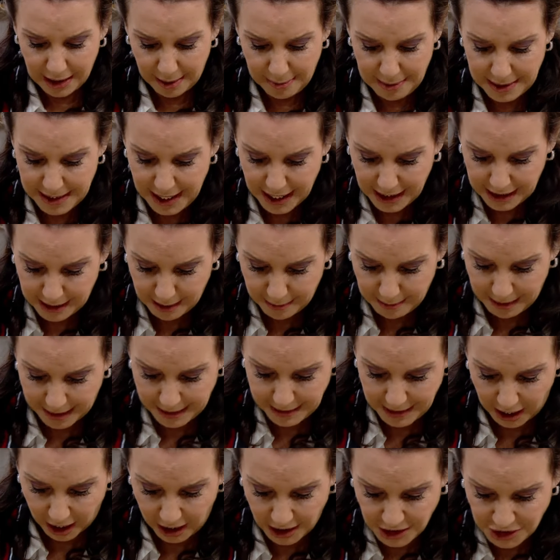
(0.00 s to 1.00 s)
bir dakika ben
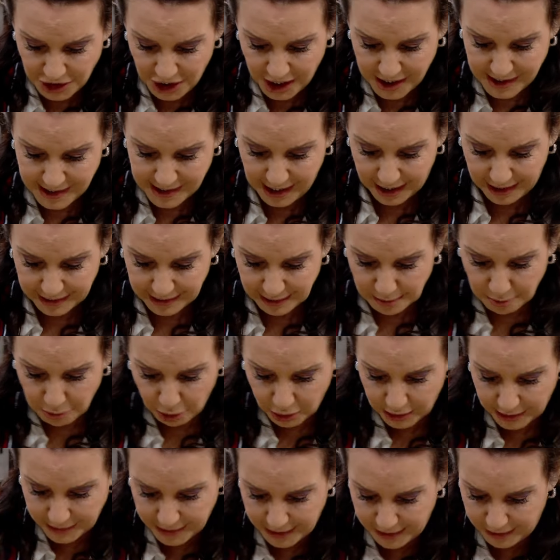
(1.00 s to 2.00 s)
ancak sardım bu
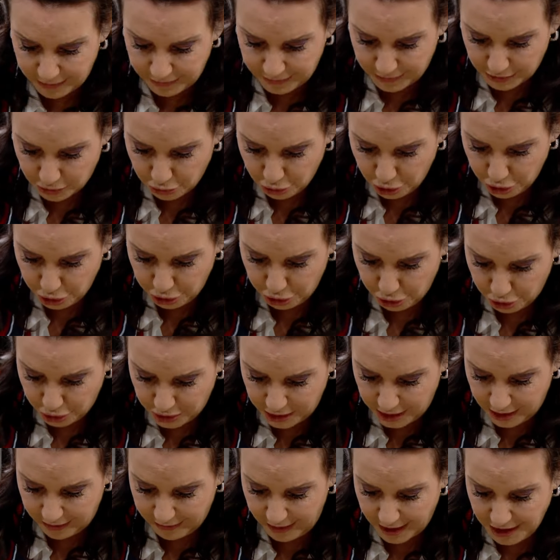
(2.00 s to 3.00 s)
kadayıfı. Dur
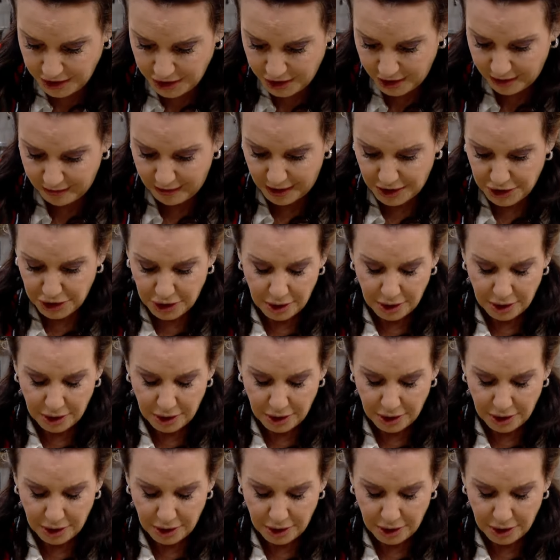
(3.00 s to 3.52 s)
Süzgecin yavaş içine yavaş. de